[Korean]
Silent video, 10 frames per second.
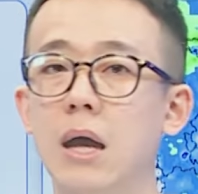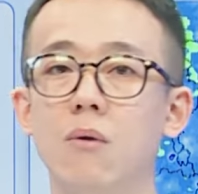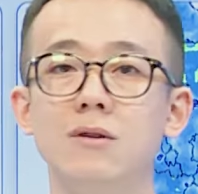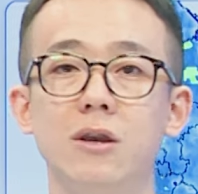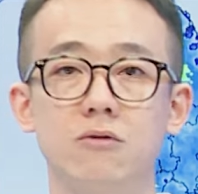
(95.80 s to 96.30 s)

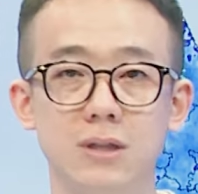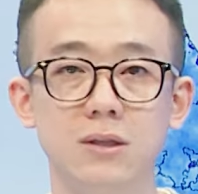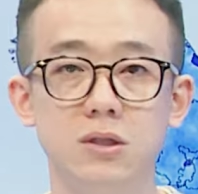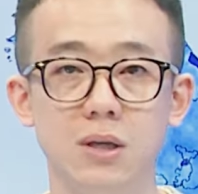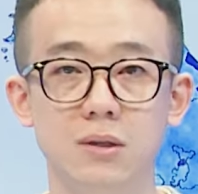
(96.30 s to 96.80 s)
강원 내륙
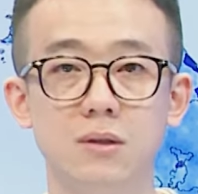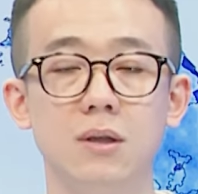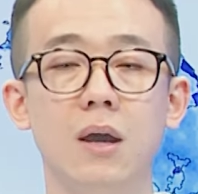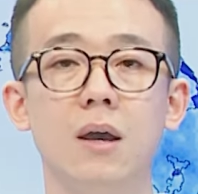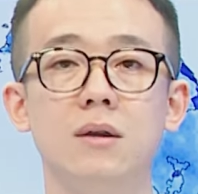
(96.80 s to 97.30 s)
산지에는
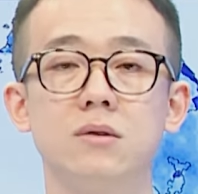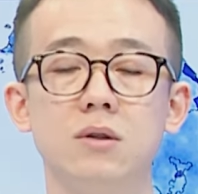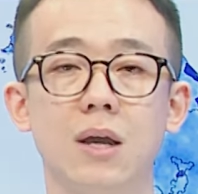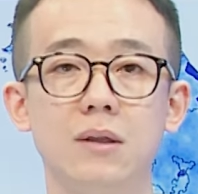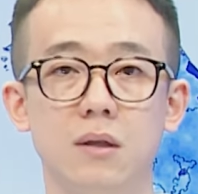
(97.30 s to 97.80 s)

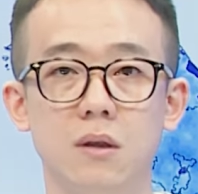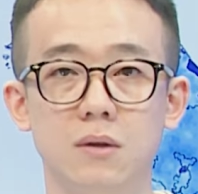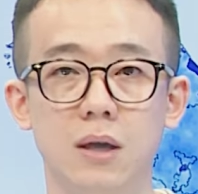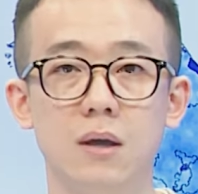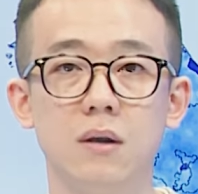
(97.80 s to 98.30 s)
서리가
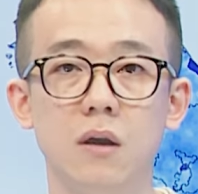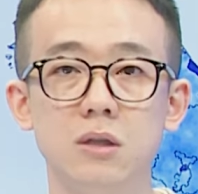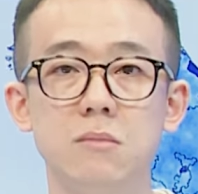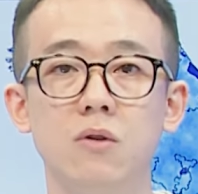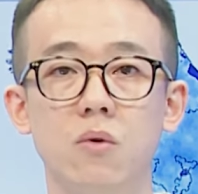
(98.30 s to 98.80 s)
내리거나
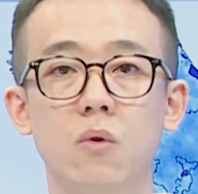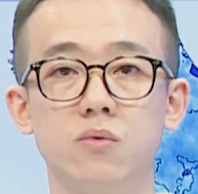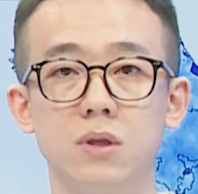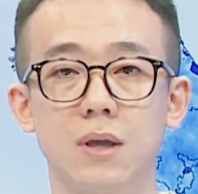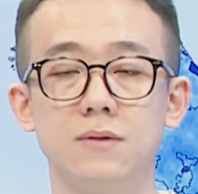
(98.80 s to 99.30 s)
얼음이 오는
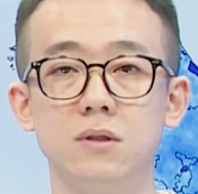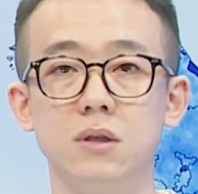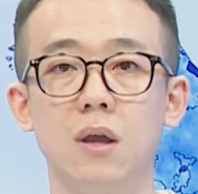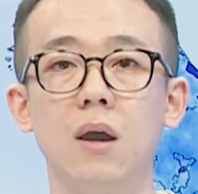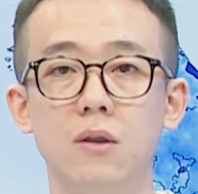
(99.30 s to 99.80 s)
곳도 있겠으니
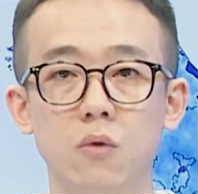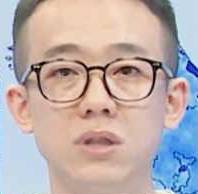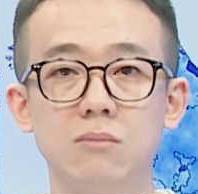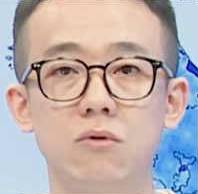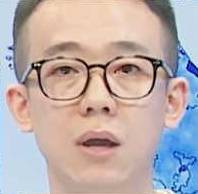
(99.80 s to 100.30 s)

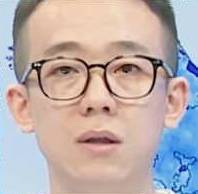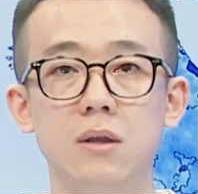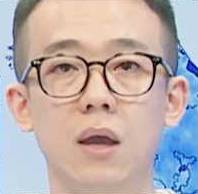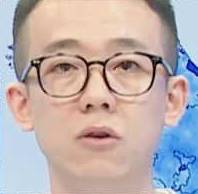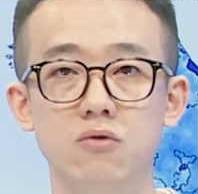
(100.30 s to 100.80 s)
농작물
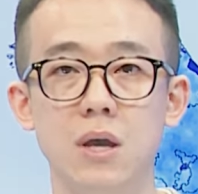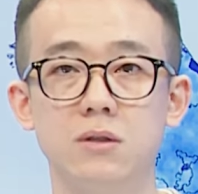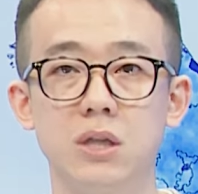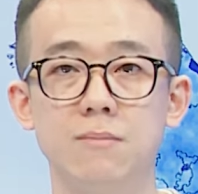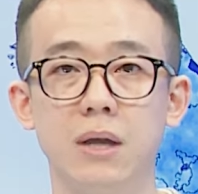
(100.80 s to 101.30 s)
관리에
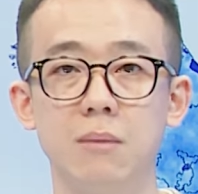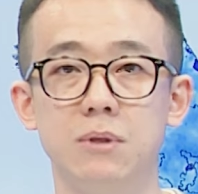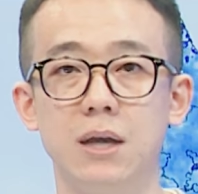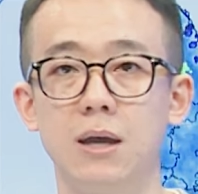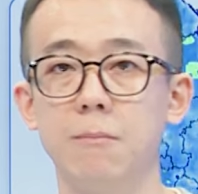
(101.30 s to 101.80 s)
유의하시기
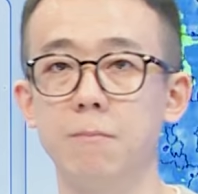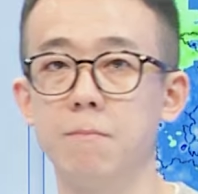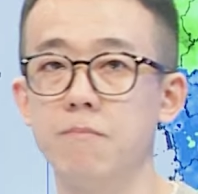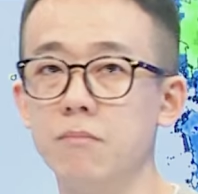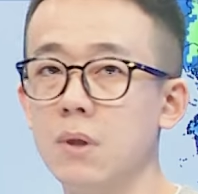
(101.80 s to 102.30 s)
바랍니다.
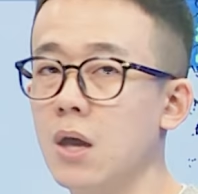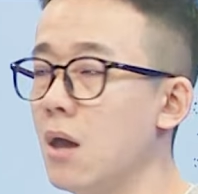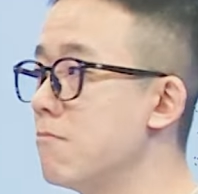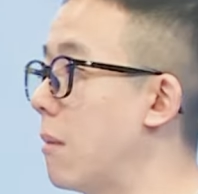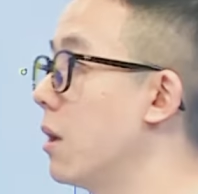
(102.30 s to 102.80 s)

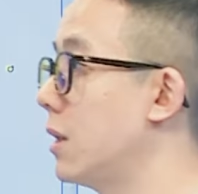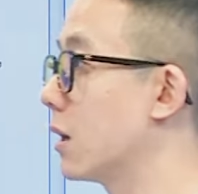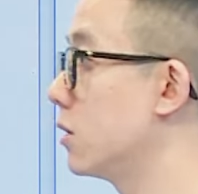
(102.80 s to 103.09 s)
반면 낮